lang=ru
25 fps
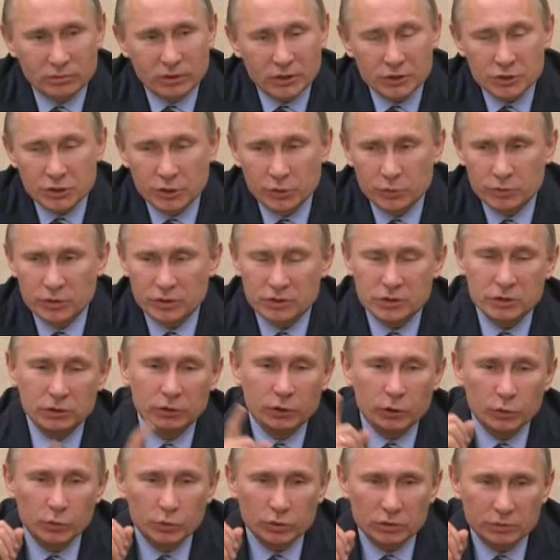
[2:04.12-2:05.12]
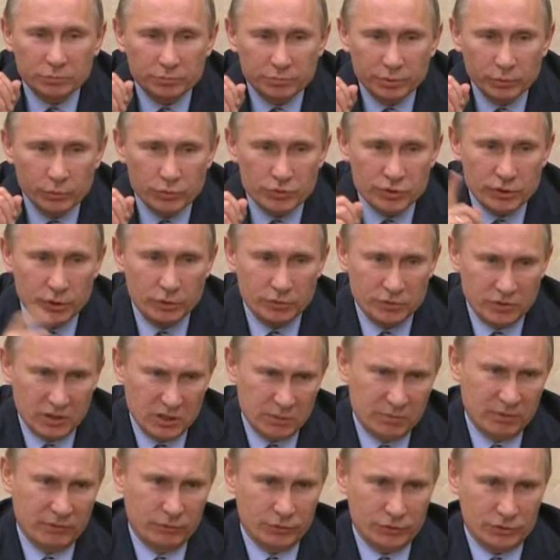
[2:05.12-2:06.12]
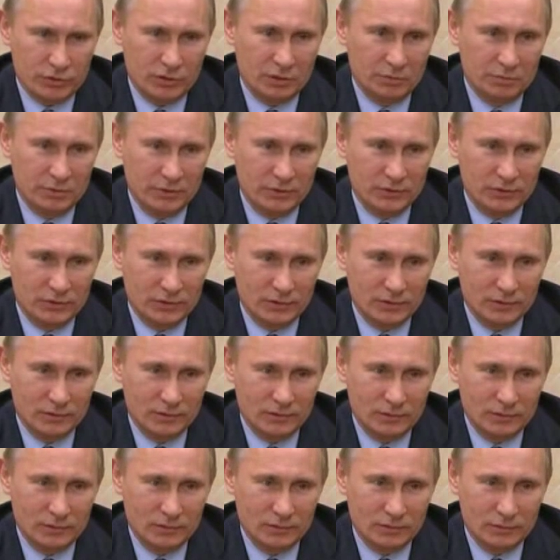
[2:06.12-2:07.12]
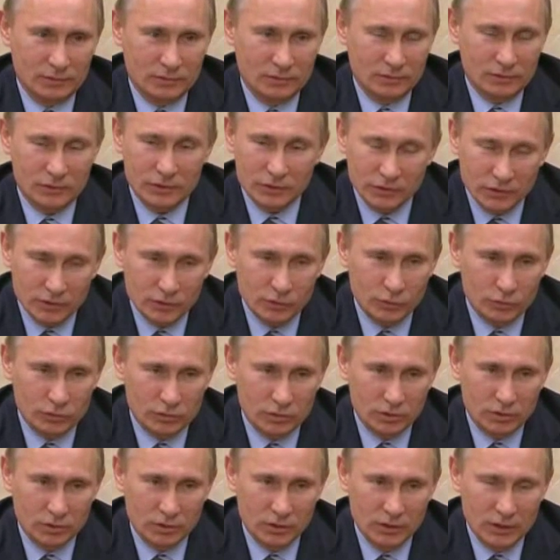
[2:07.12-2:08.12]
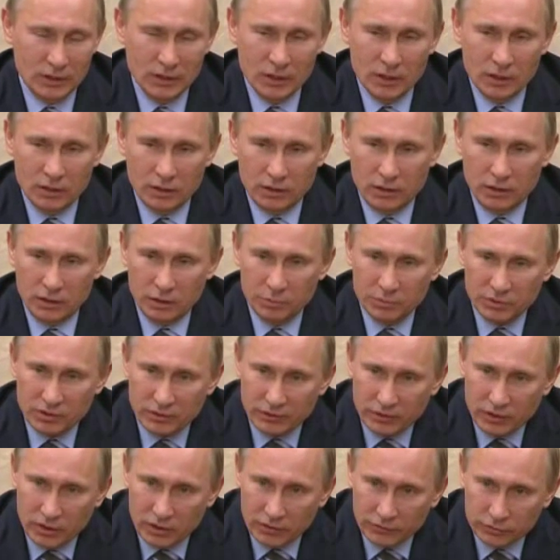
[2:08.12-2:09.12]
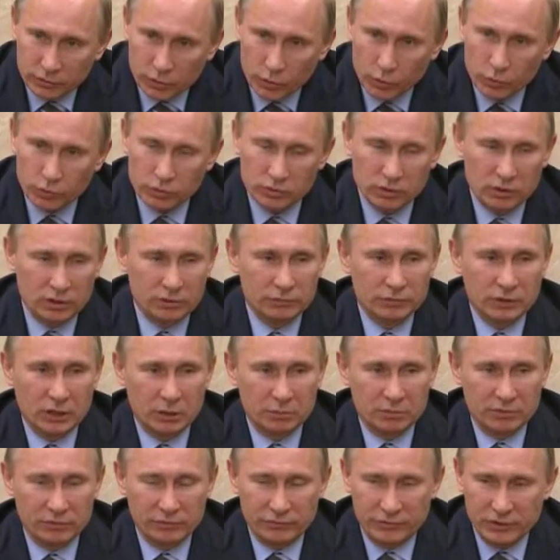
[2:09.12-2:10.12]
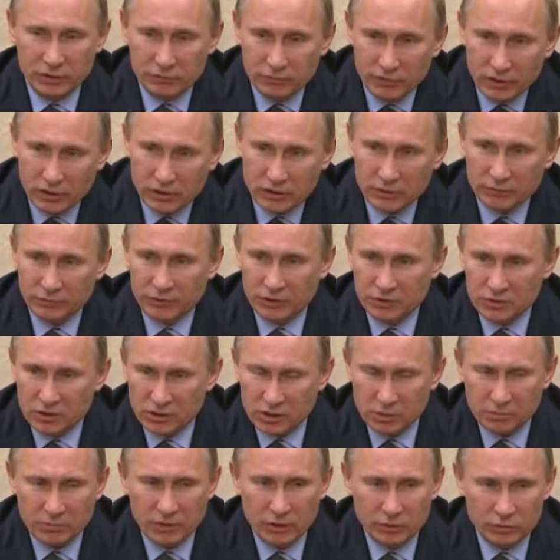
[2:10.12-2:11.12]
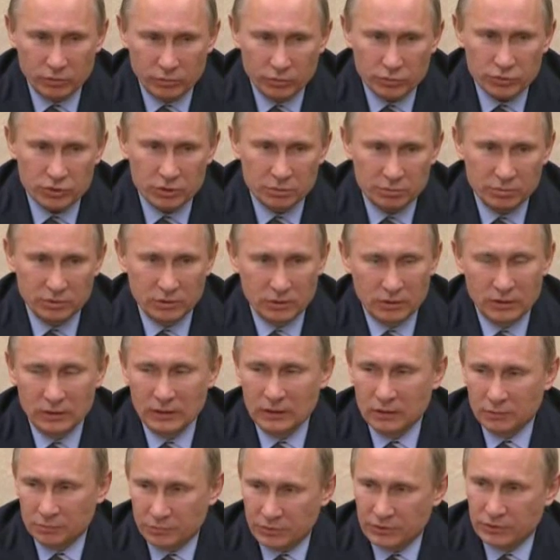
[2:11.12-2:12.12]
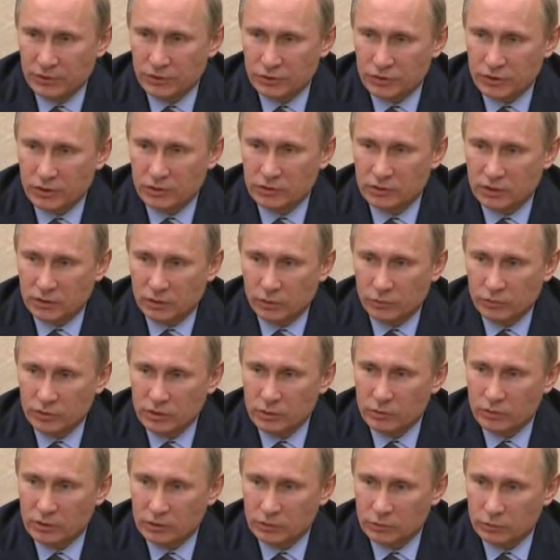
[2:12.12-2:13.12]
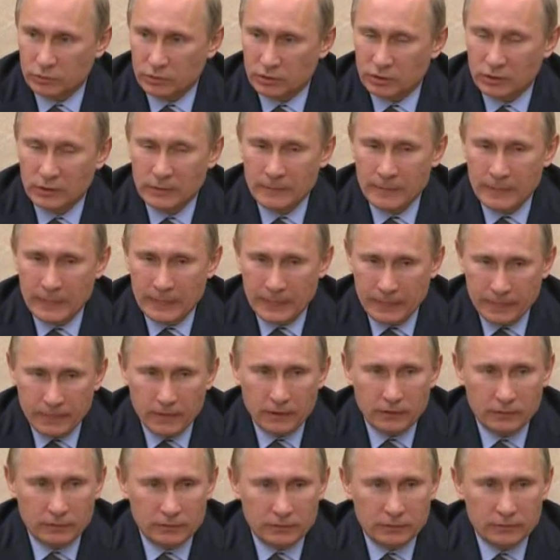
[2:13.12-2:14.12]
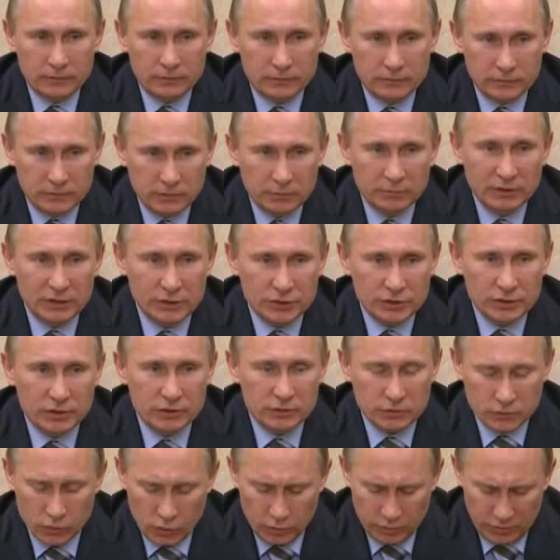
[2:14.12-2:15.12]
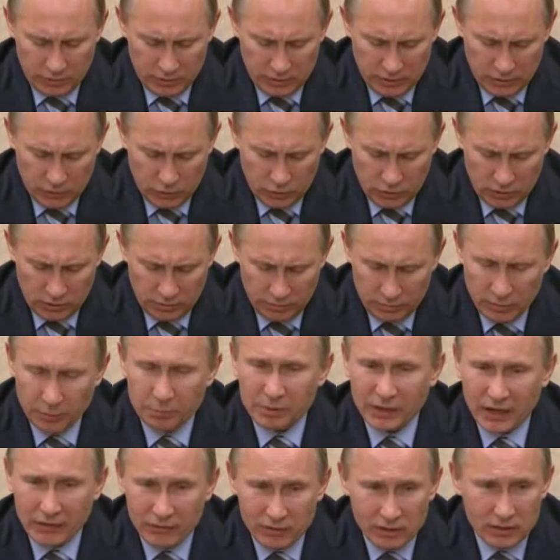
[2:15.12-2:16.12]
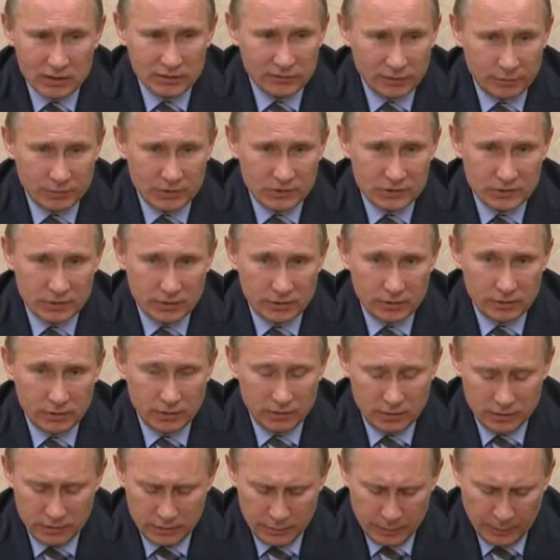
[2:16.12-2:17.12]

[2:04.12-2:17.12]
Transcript: наши люди целый год получают эти повышенные пенсии. Целый год. И именно в трудное время, в девятом, в десятом году нужно было поддержать тех людей, у которых Э, небольшие скромные доходы. Мы правильно с вами сделали.